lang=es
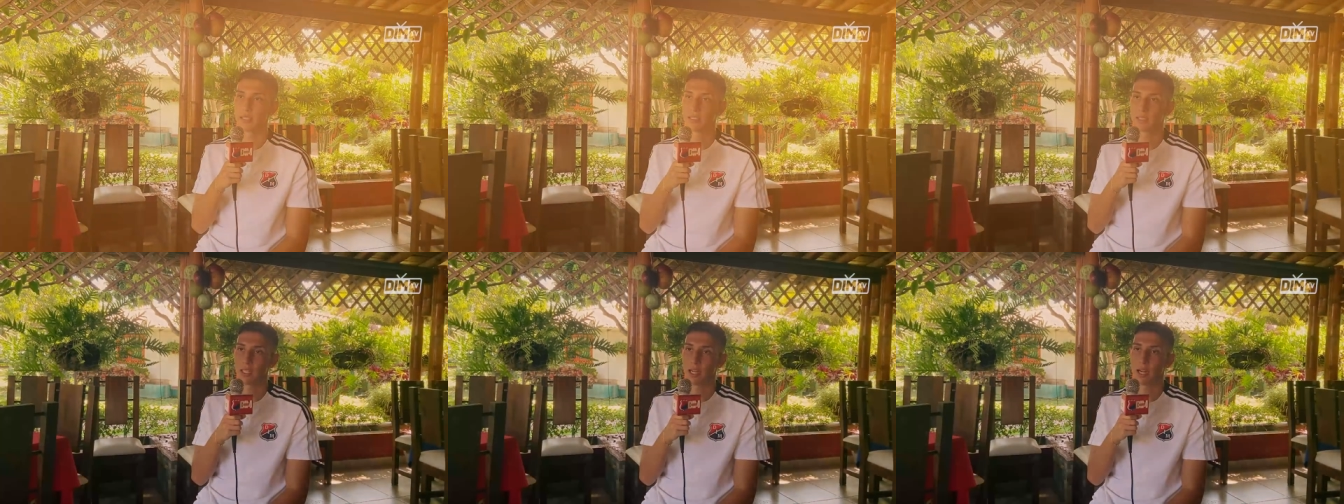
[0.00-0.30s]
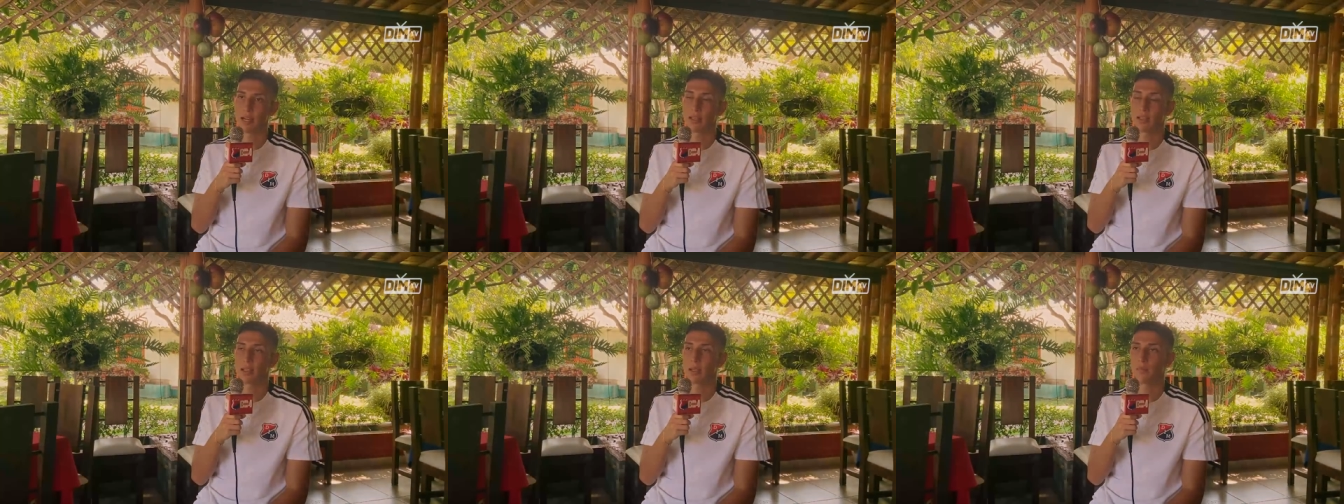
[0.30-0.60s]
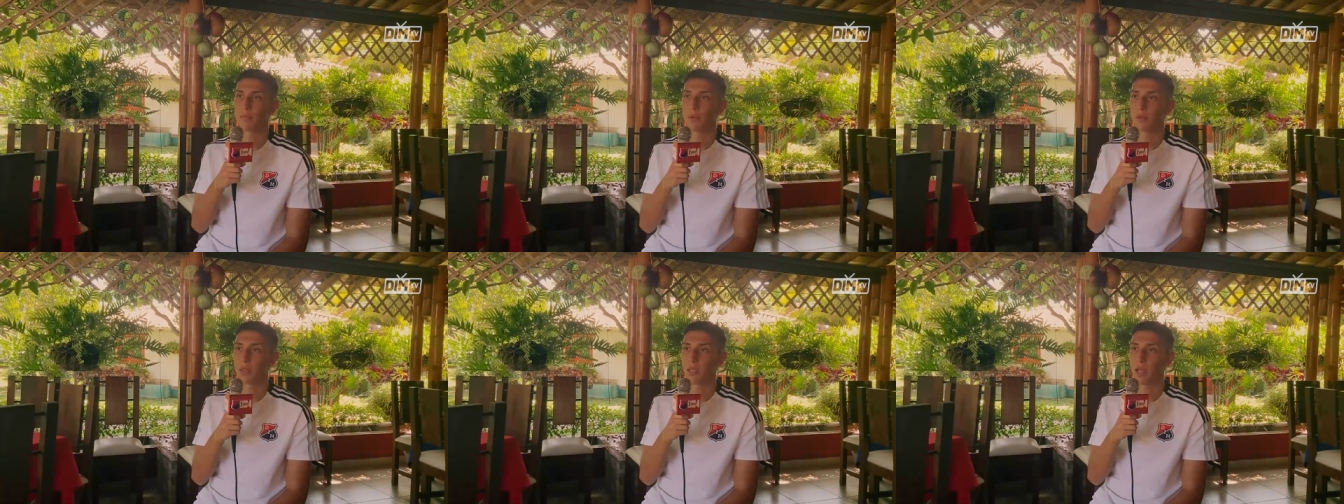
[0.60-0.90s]
estar, de que
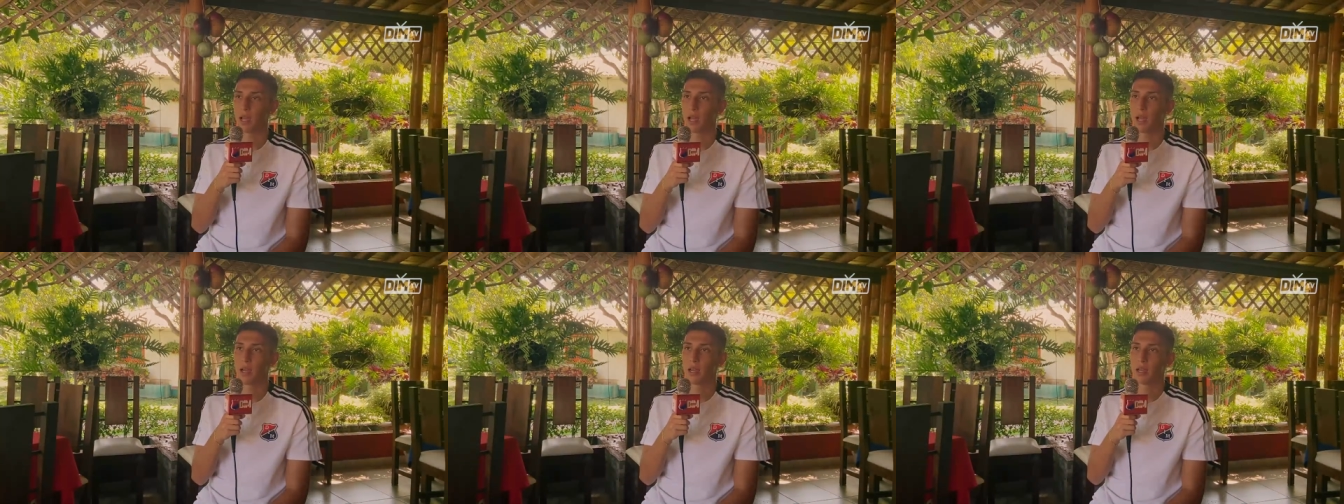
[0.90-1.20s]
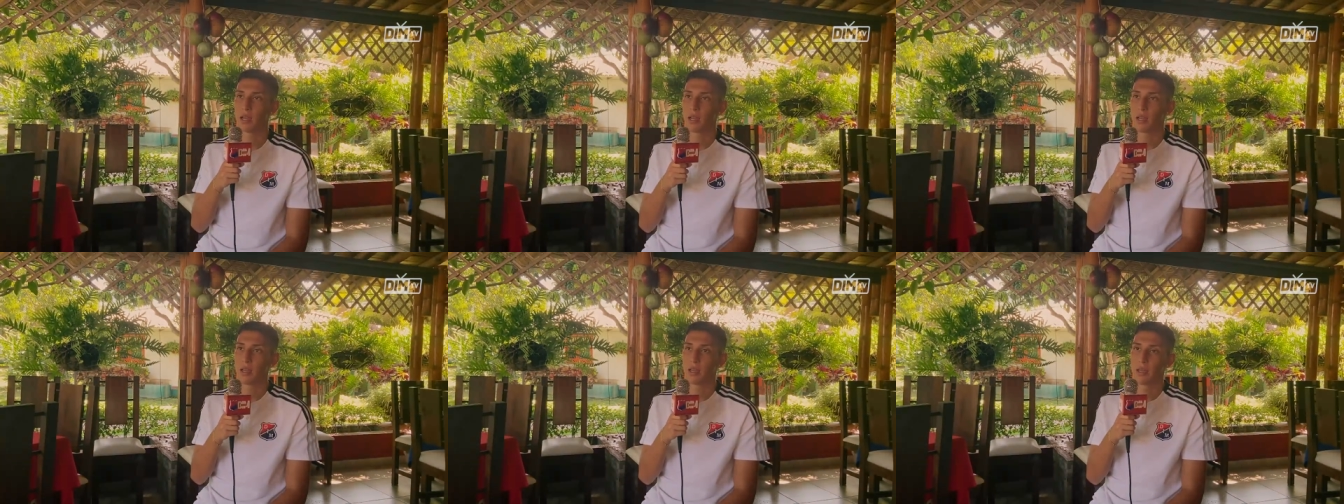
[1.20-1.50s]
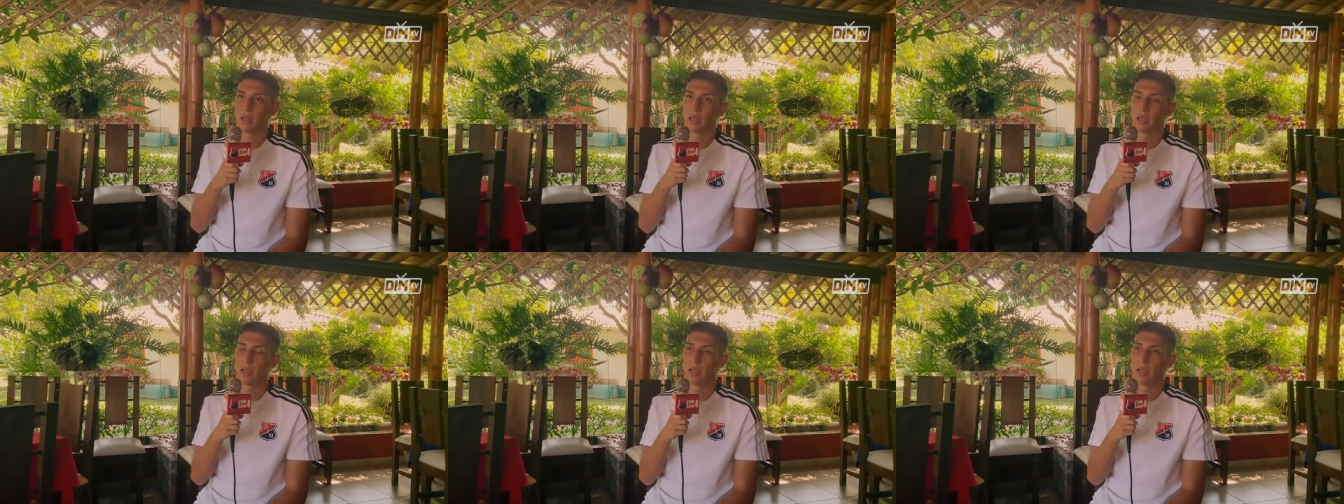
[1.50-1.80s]
podía
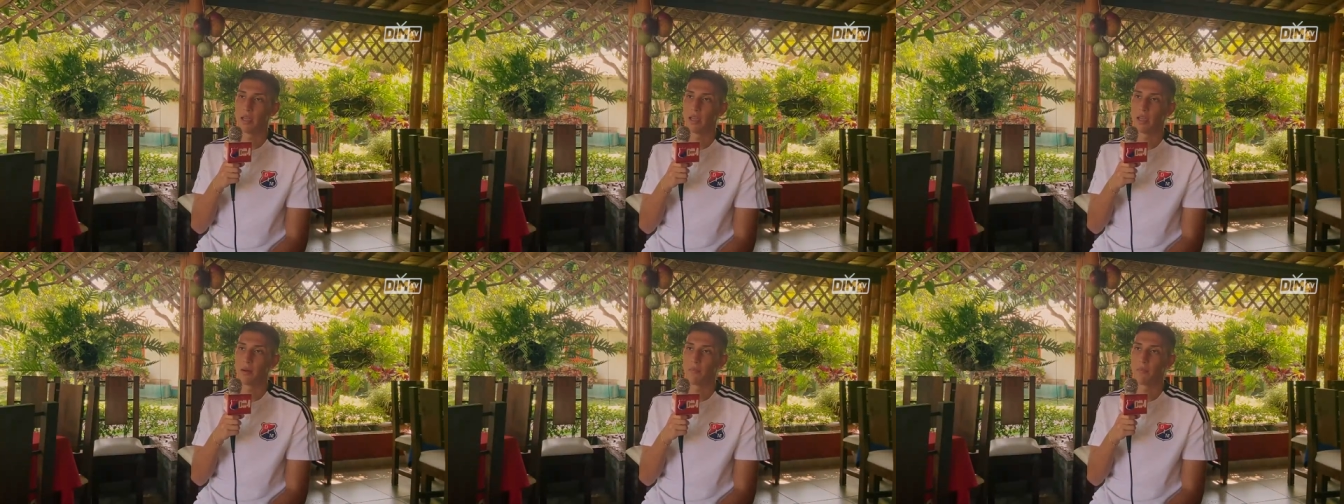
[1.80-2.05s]
eh,